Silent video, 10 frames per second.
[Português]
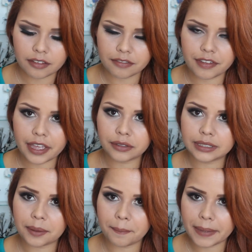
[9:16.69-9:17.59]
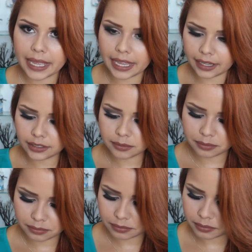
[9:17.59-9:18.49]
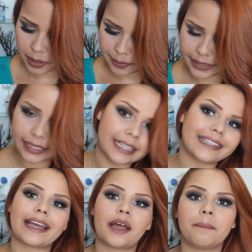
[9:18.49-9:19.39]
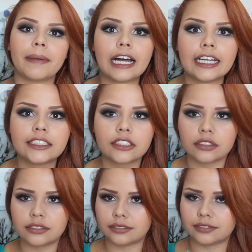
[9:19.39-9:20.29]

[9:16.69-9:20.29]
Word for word: Veio também, minha bateria tá acabando.